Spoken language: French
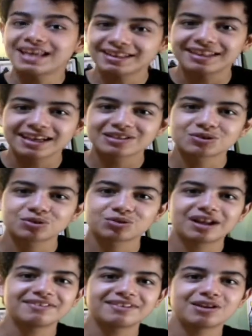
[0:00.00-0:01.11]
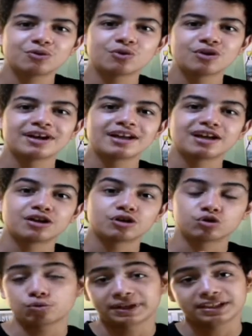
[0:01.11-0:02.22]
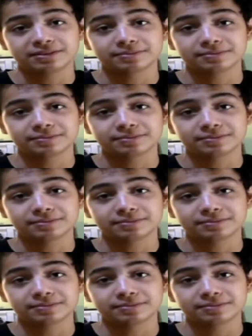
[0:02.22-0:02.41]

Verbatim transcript: intéressante de la vidéo, le prix.